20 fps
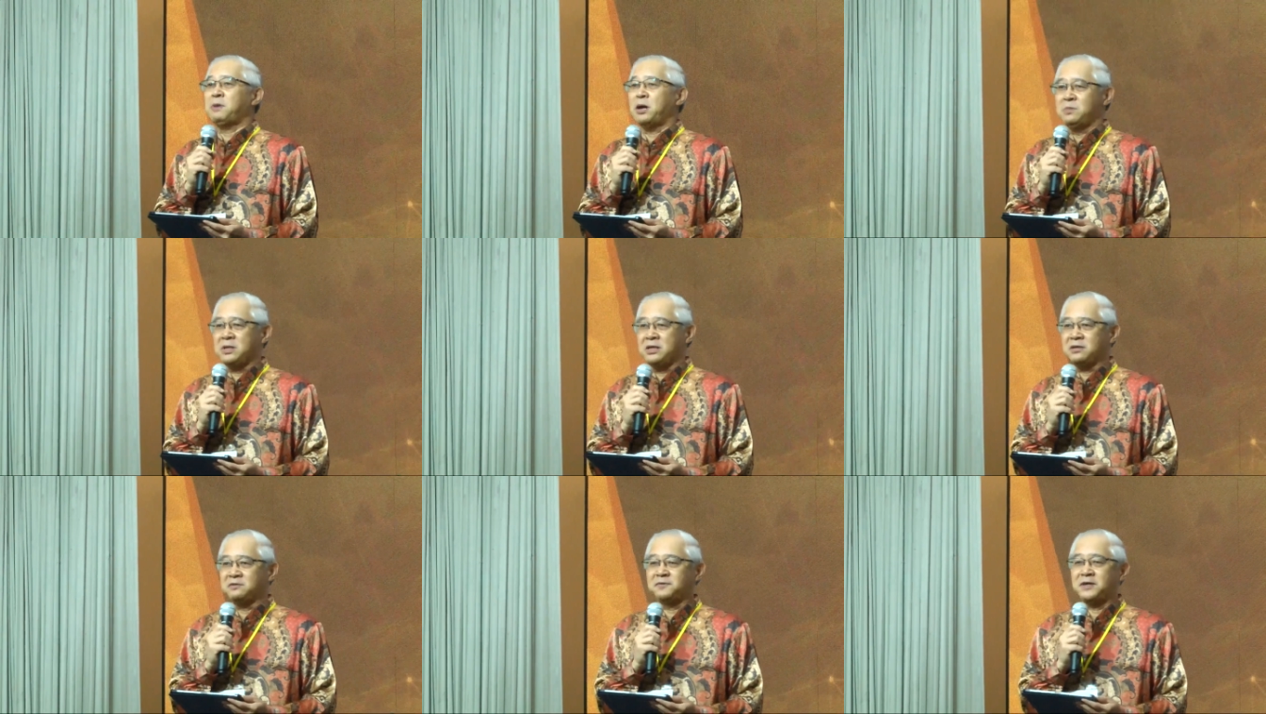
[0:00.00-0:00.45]

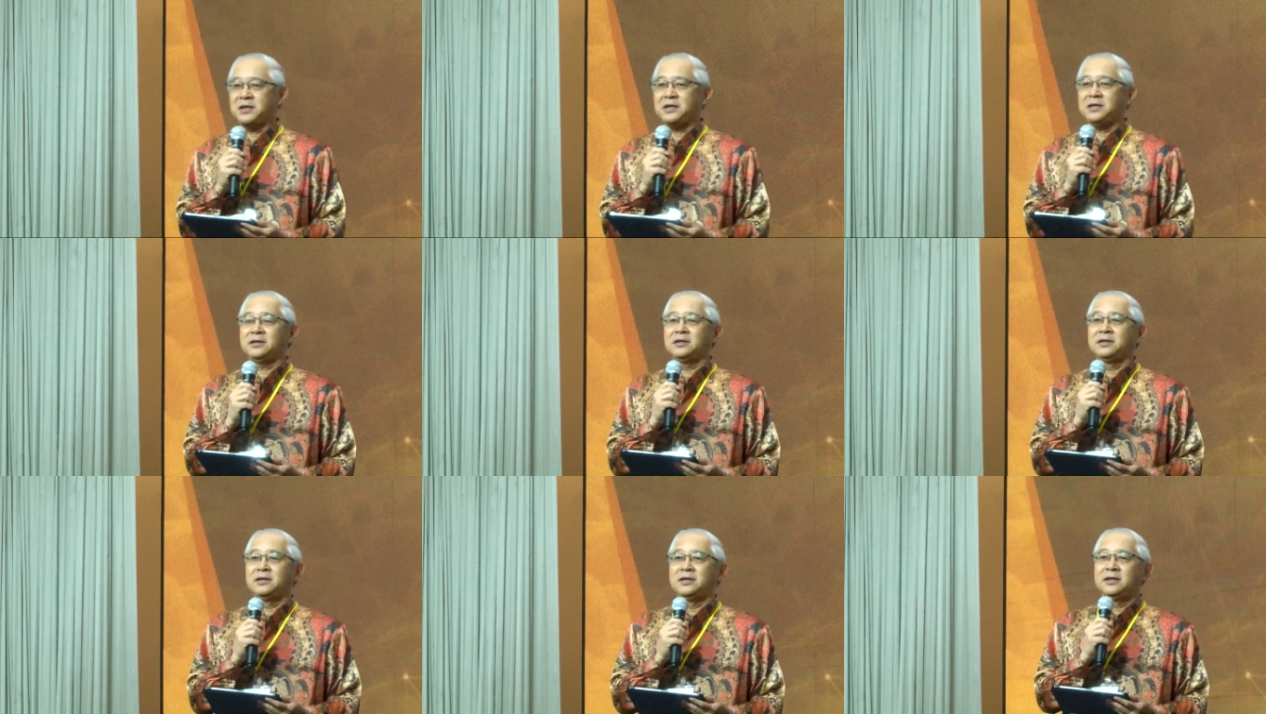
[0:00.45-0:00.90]
名费，
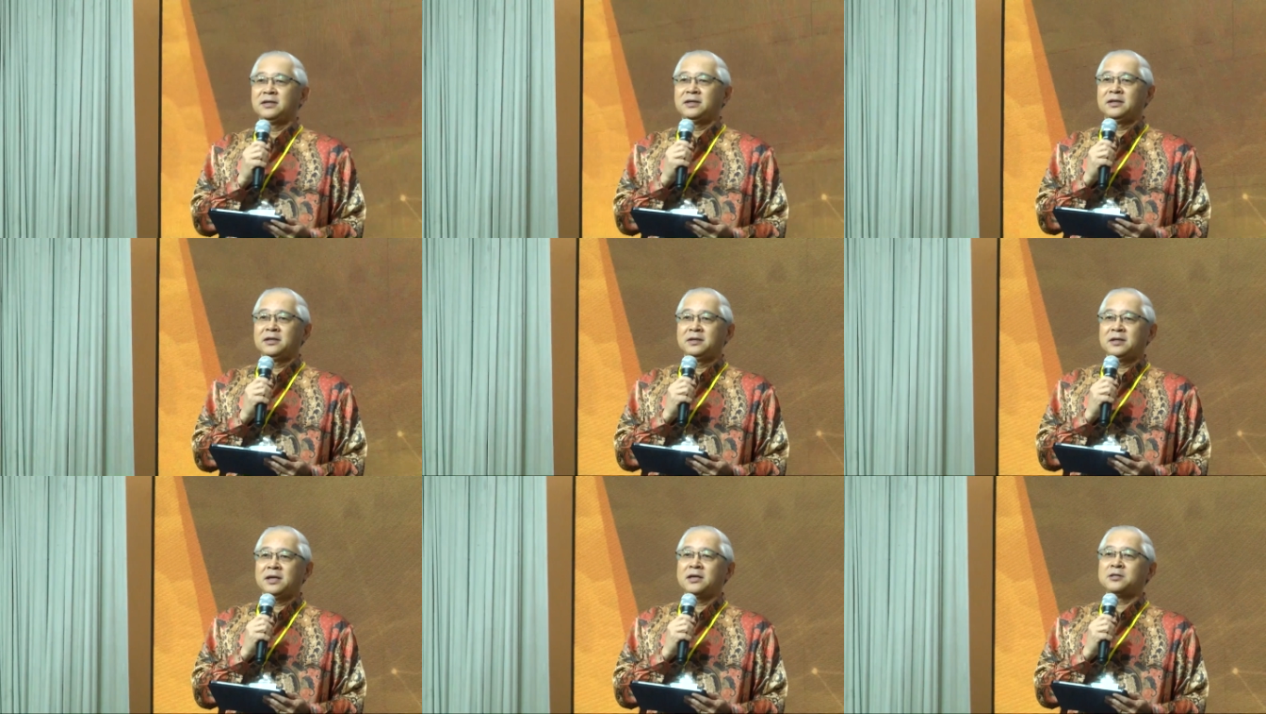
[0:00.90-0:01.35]

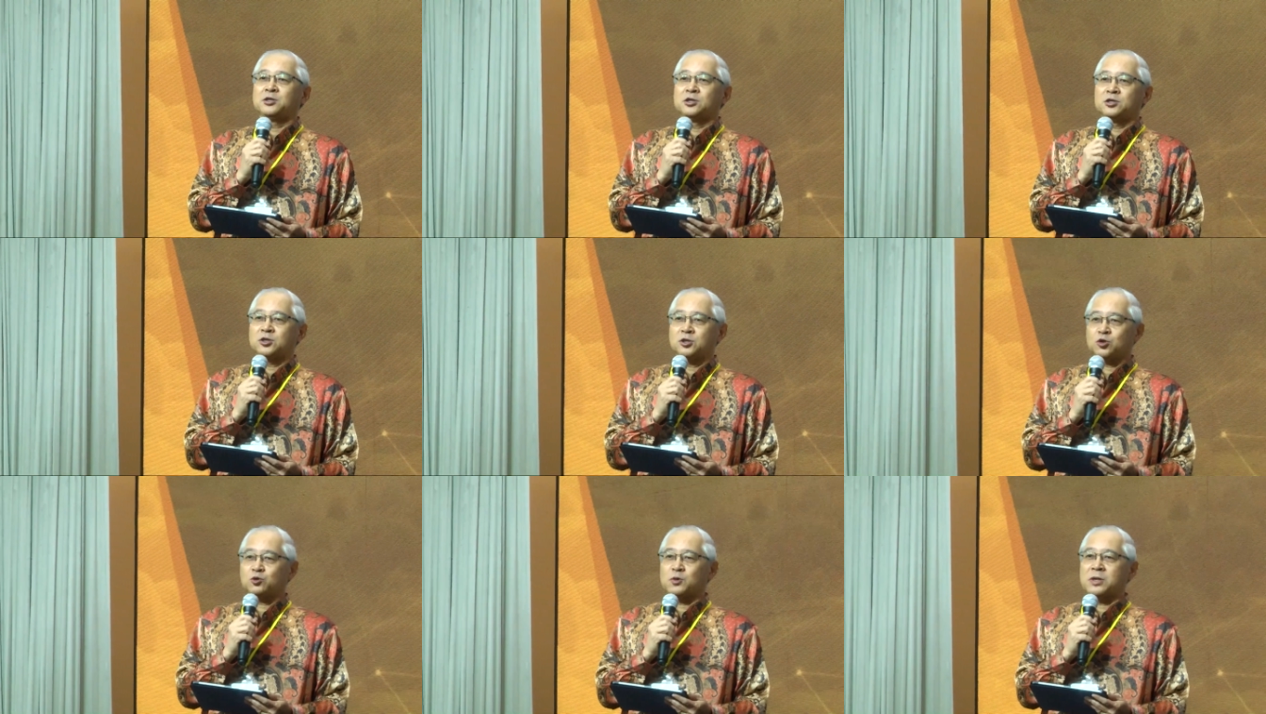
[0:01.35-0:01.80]
那只是
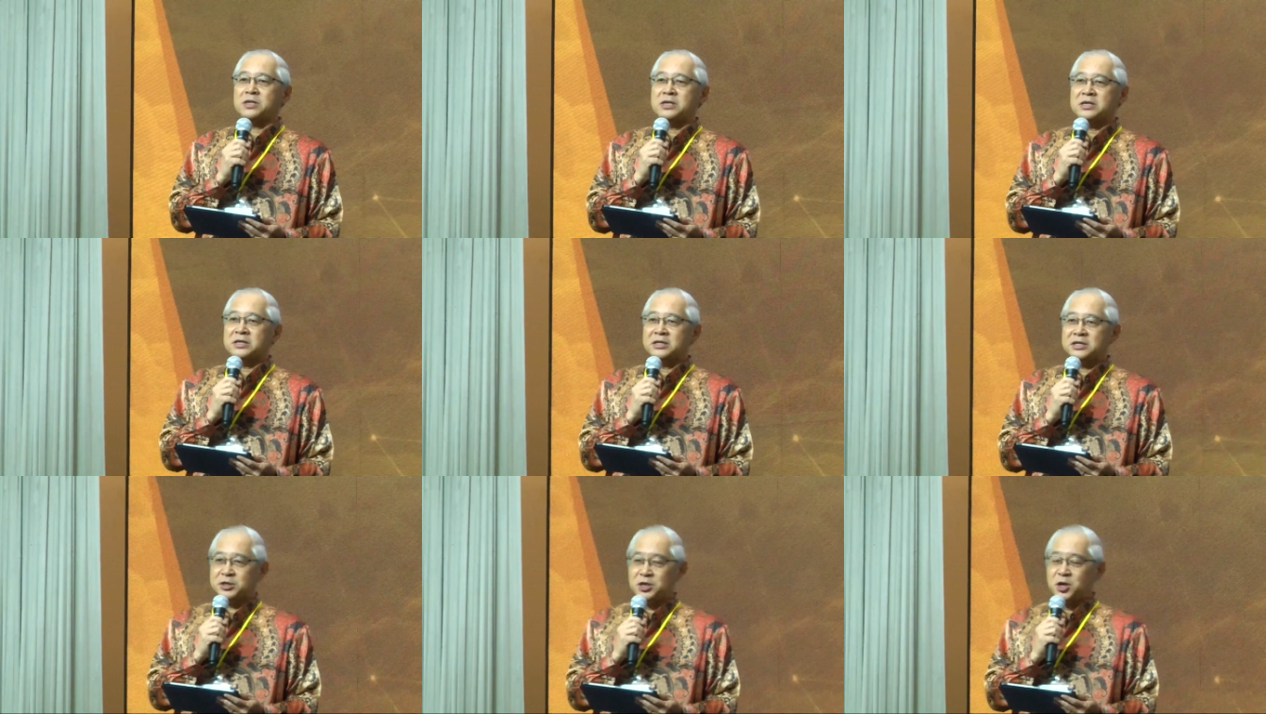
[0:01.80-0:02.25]
算一个
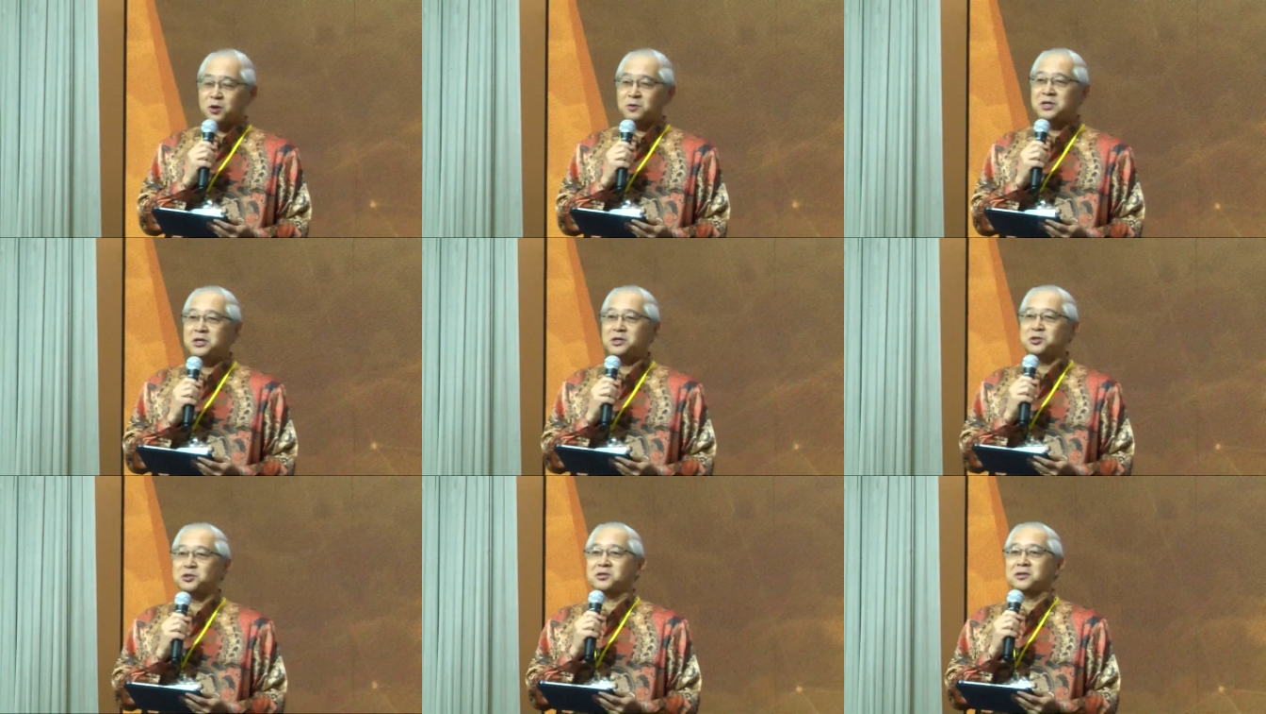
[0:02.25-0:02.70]
小意
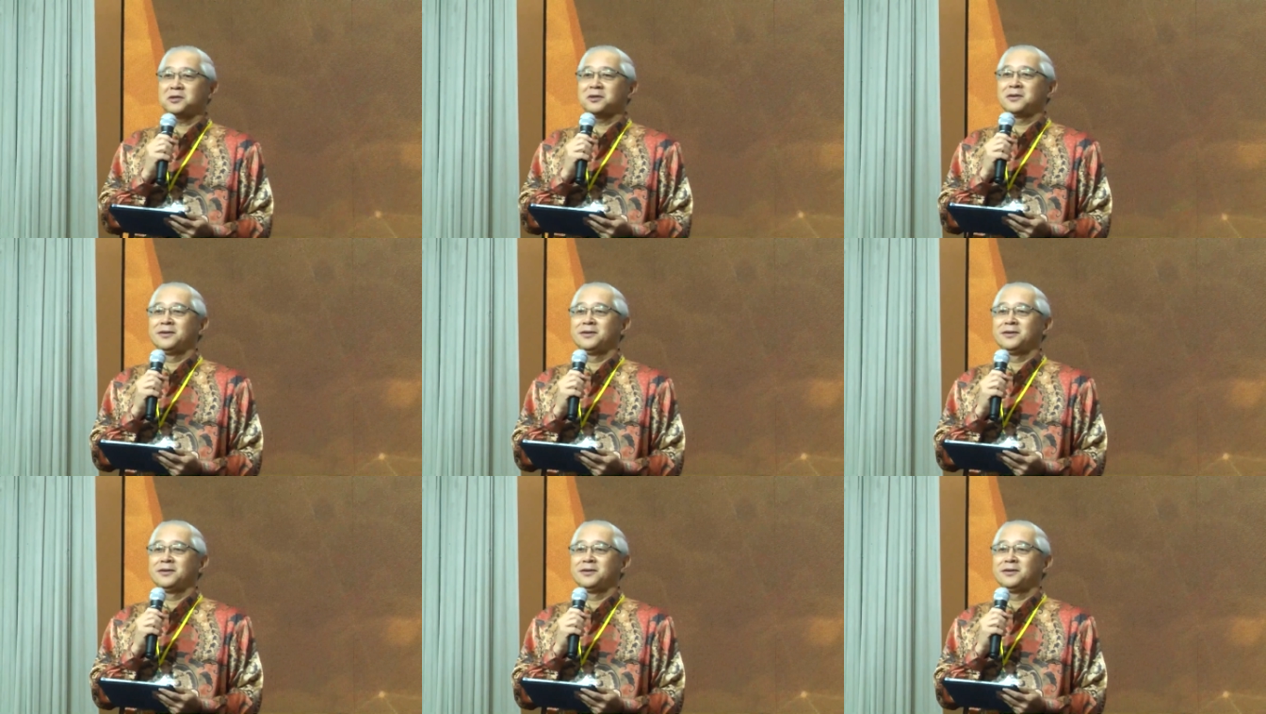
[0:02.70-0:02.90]
思，